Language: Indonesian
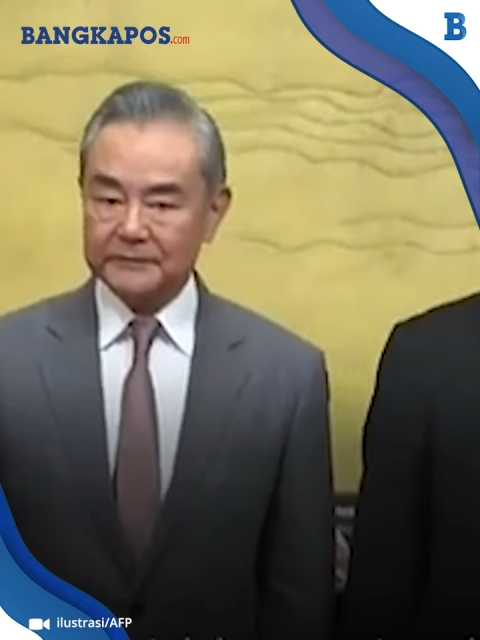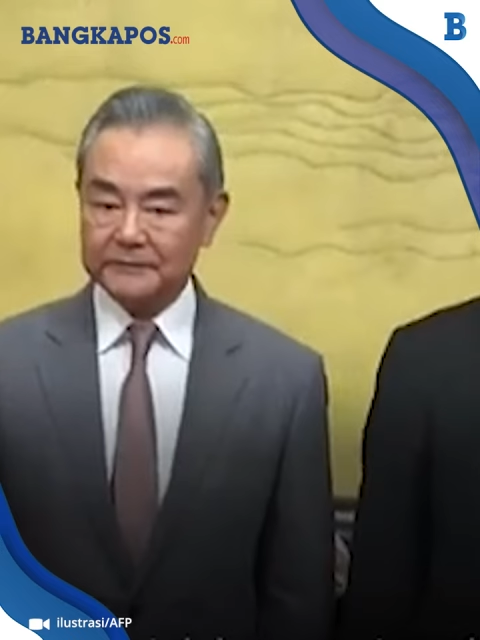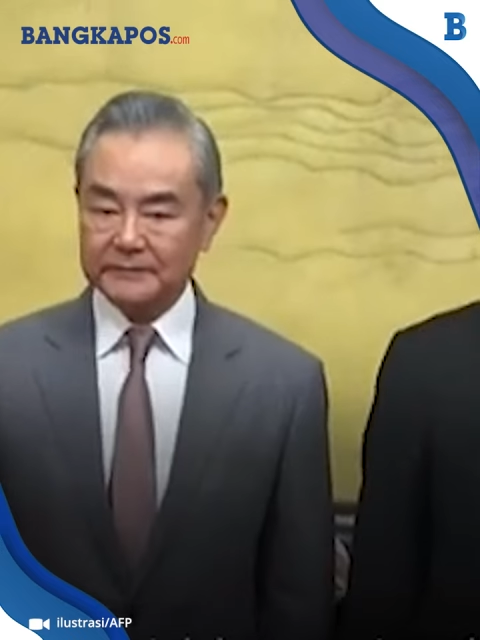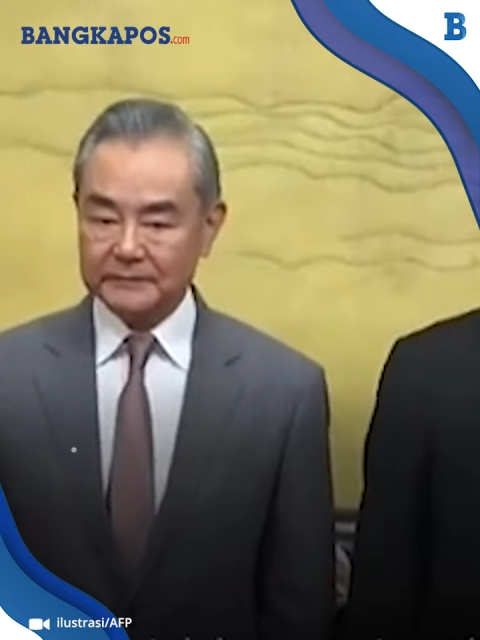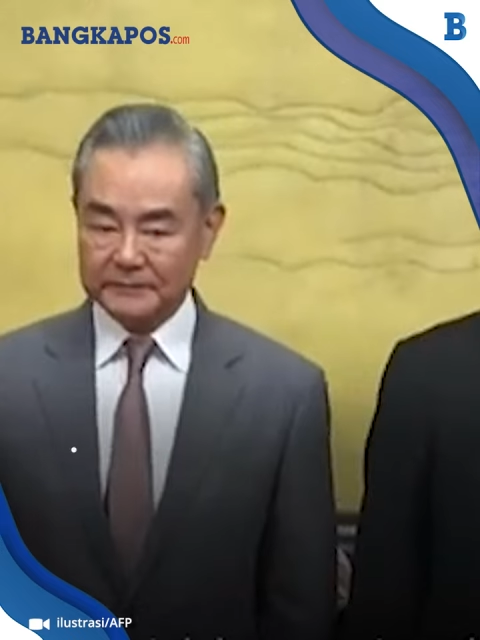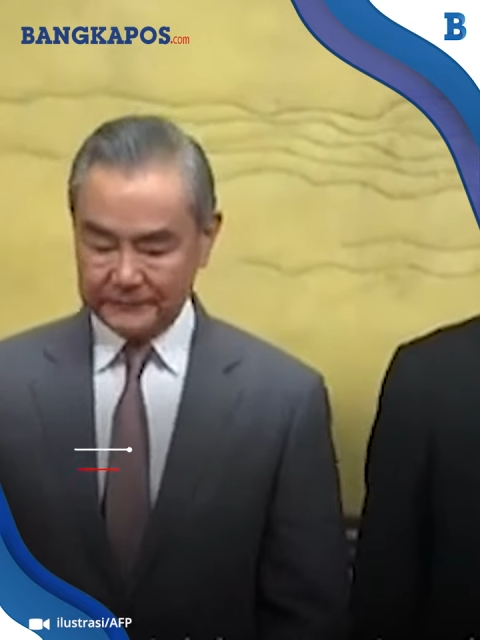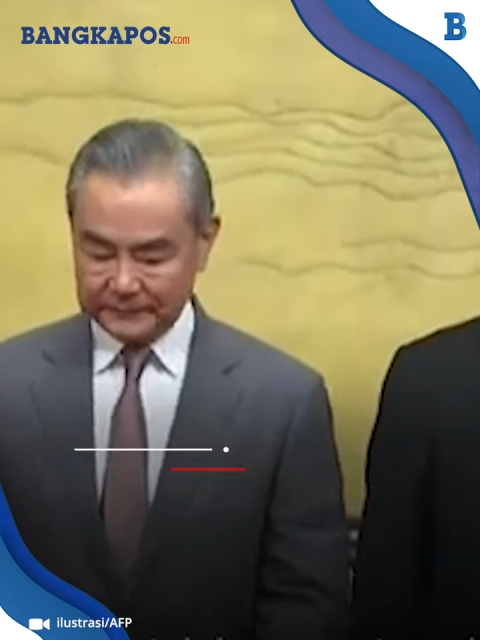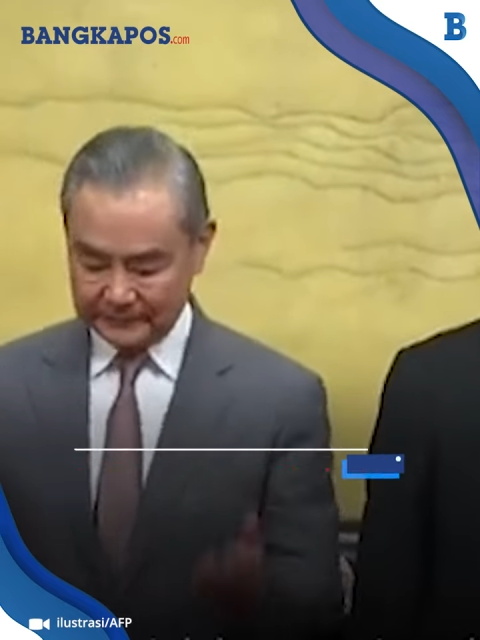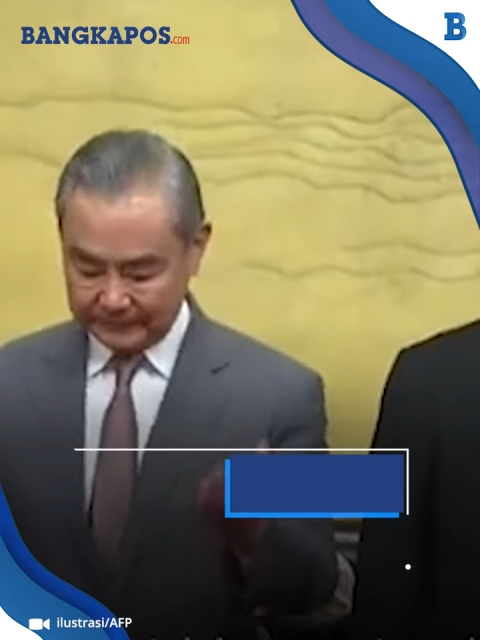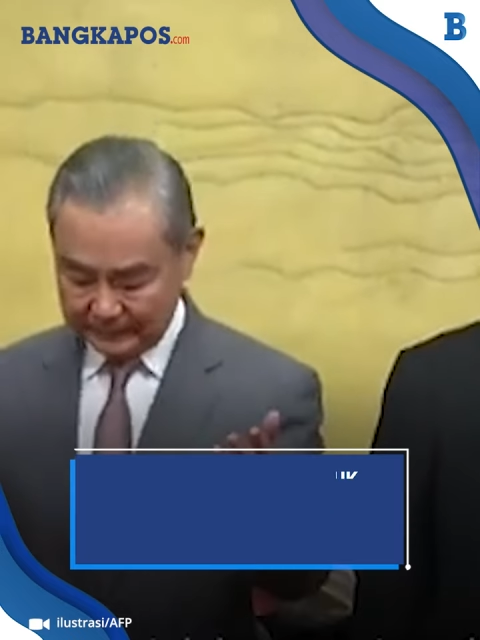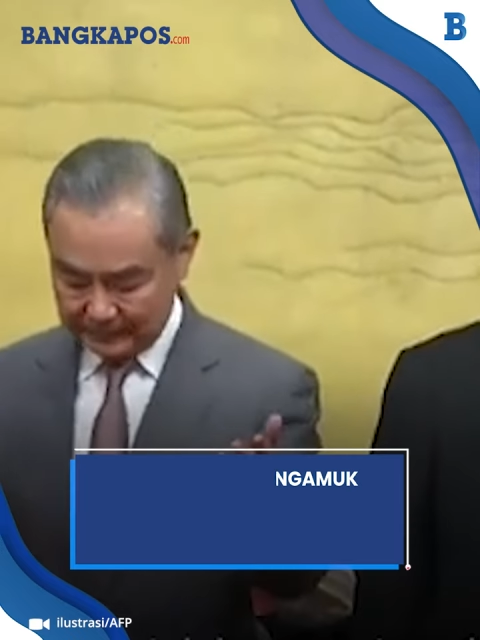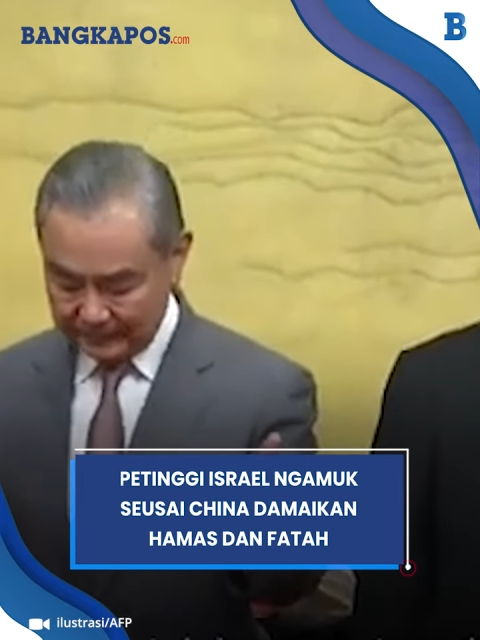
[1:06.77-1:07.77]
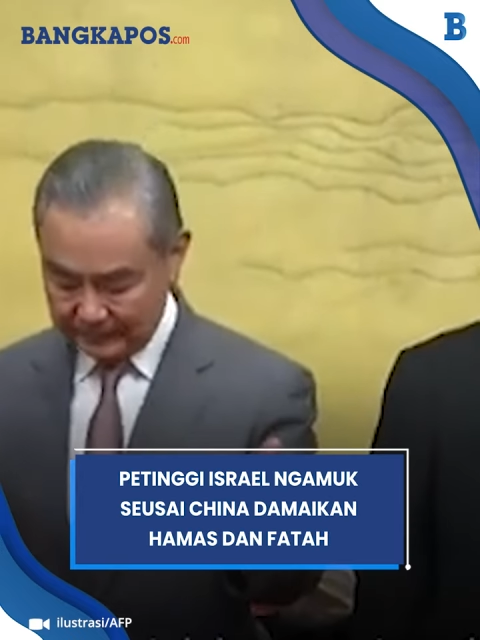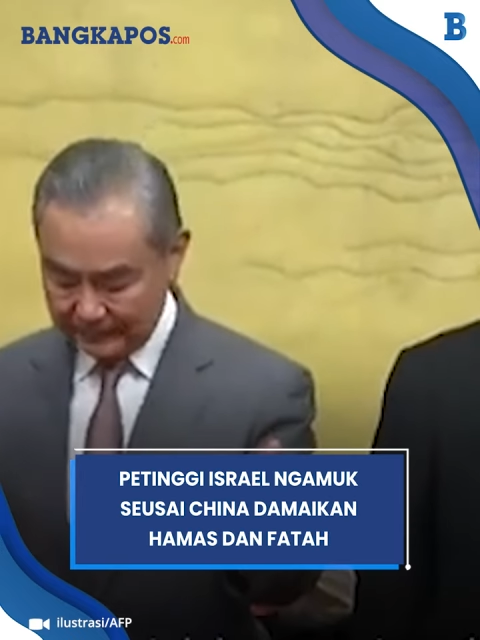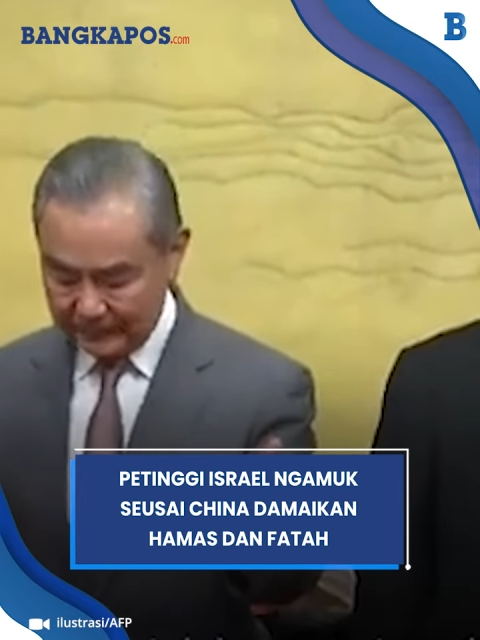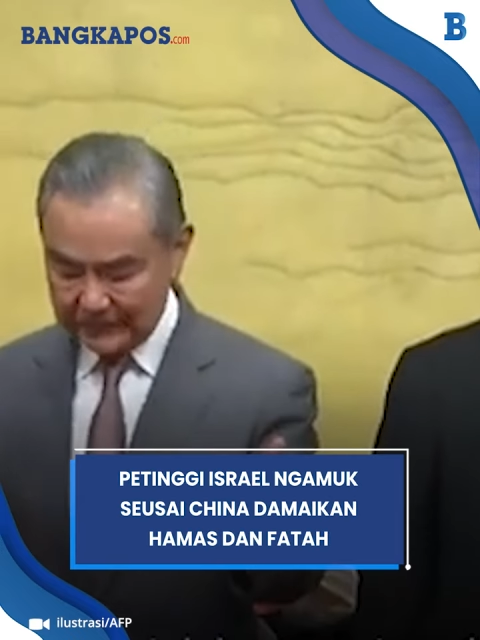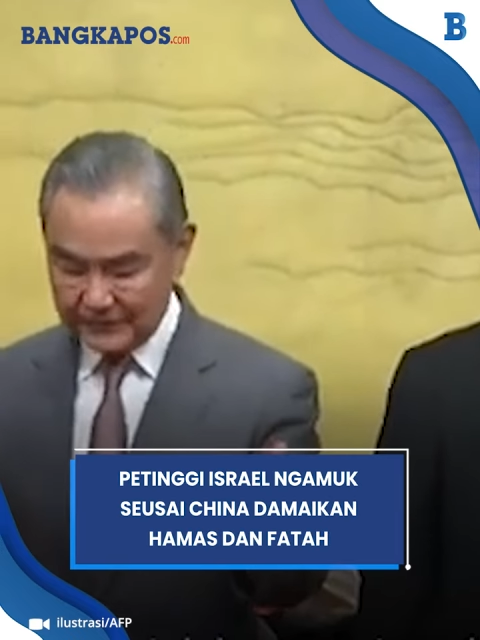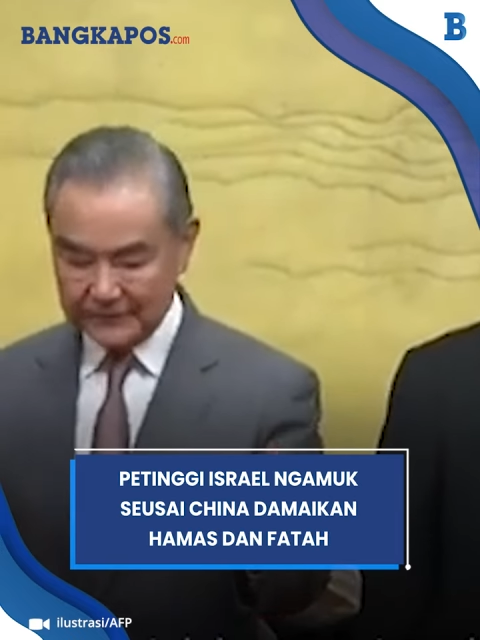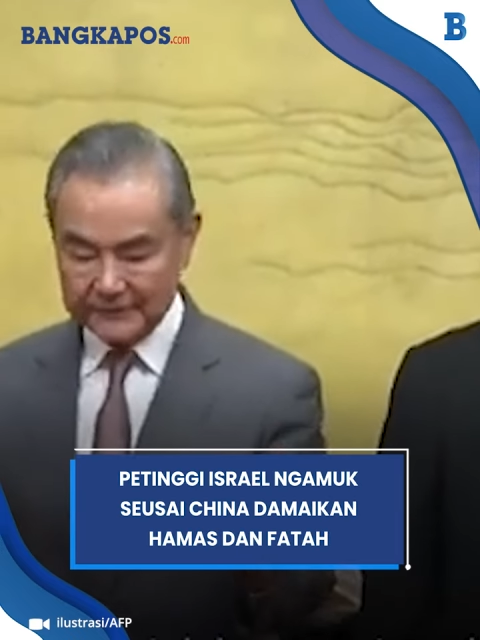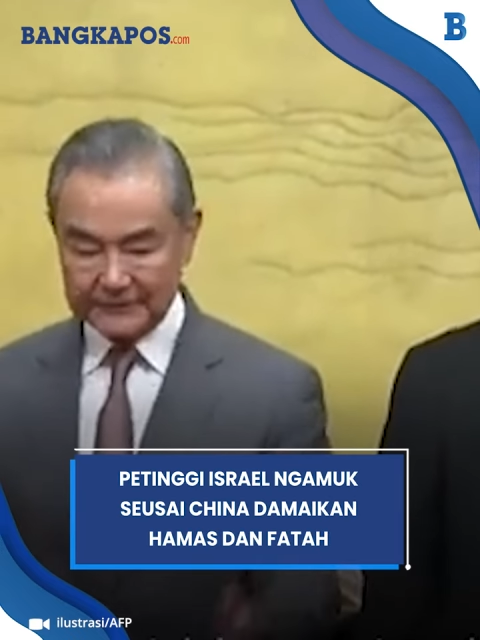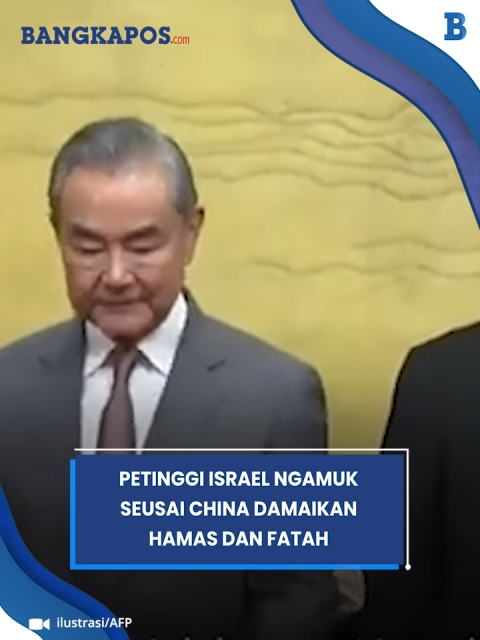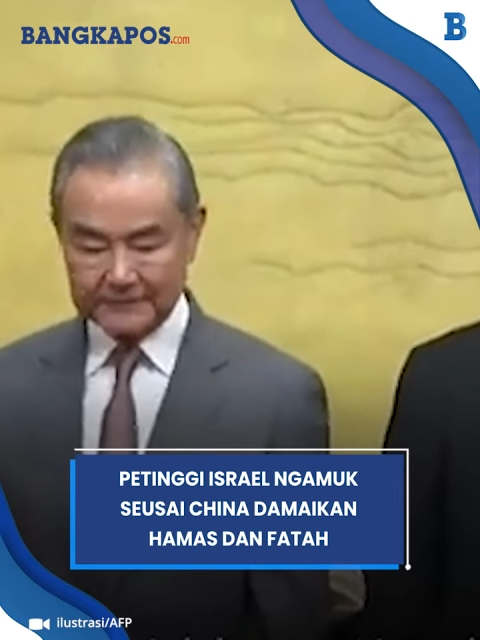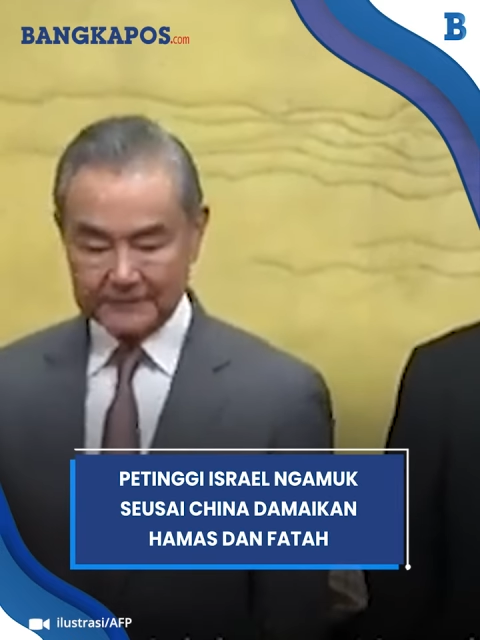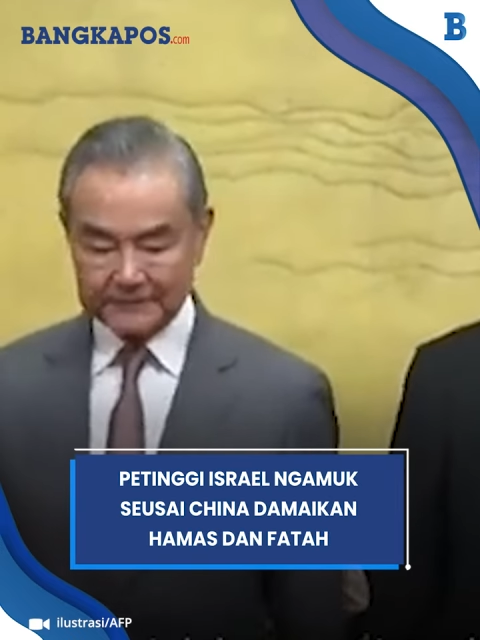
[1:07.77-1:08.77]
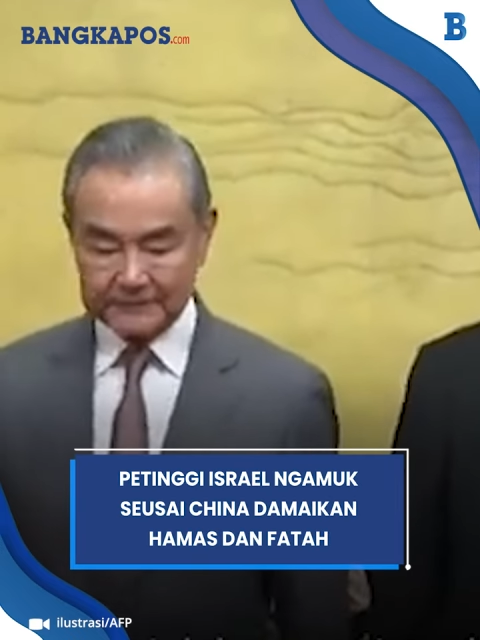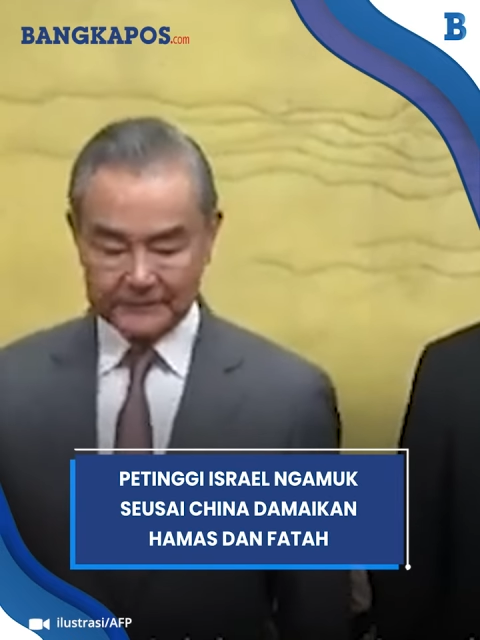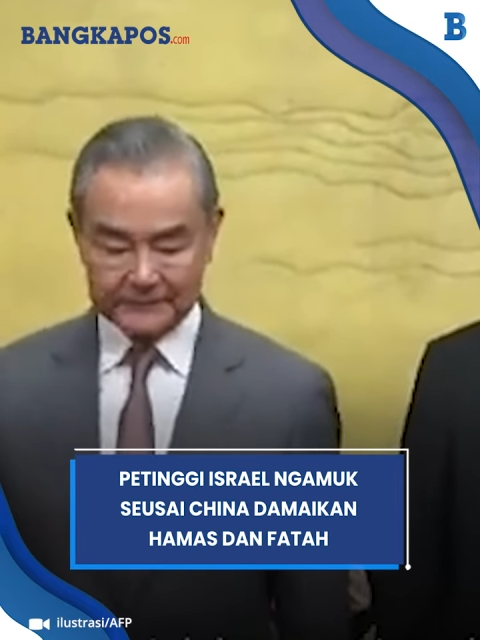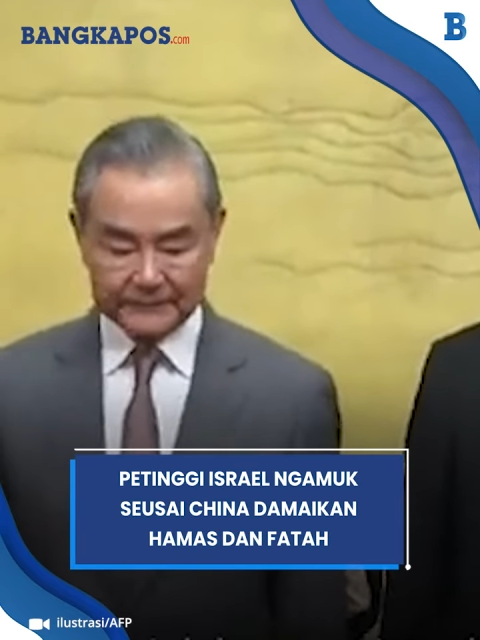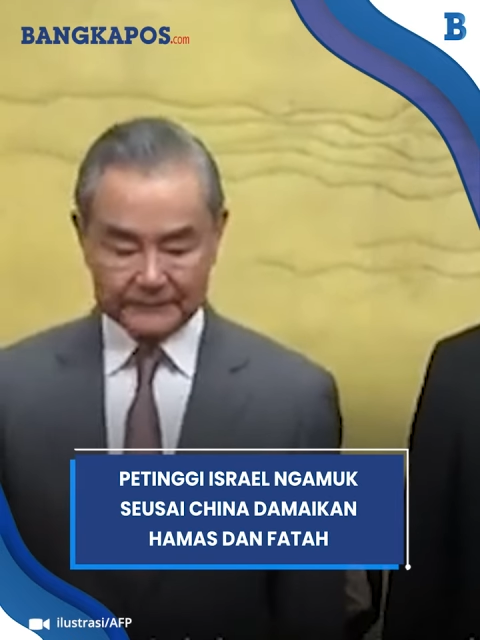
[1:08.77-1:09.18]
12 faksi Palestina yang lain.